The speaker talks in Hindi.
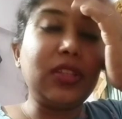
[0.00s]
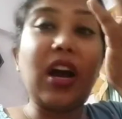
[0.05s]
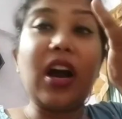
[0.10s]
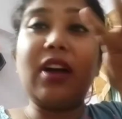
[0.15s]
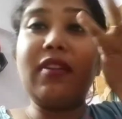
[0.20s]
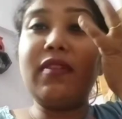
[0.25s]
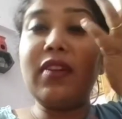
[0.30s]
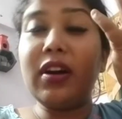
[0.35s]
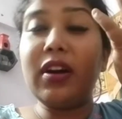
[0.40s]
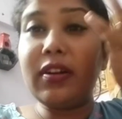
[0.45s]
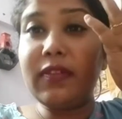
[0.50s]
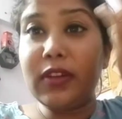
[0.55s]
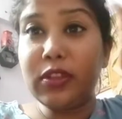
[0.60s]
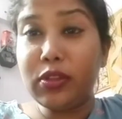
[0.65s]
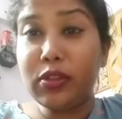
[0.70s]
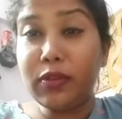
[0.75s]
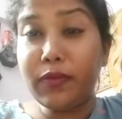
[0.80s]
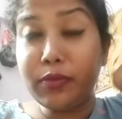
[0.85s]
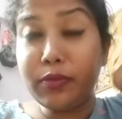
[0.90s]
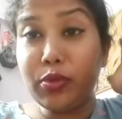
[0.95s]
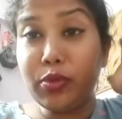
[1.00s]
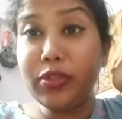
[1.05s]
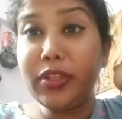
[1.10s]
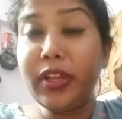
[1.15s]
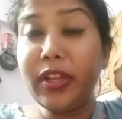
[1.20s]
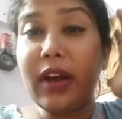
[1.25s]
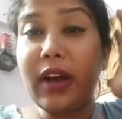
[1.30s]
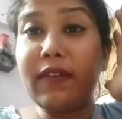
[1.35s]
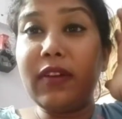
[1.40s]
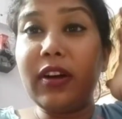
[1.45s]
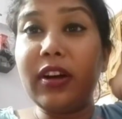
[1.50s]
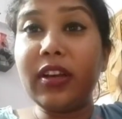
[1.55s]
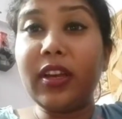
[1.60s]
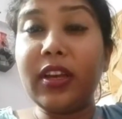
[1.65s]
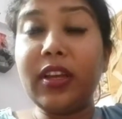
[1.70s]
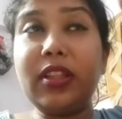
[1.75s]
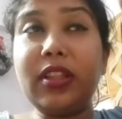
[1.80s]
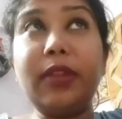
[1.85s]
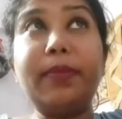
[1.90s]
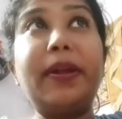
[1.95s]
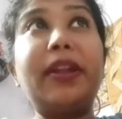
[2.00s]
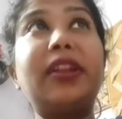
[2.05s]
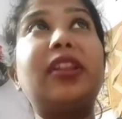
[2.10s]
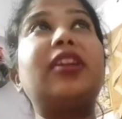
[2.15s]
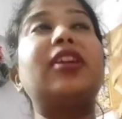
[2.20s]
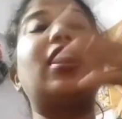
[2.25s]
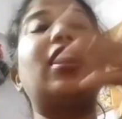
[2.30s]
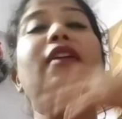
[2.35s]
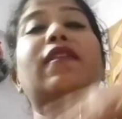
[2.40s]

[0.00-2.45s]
था हवा हवा था थोड़ी तो देर हवा के इधर बैठी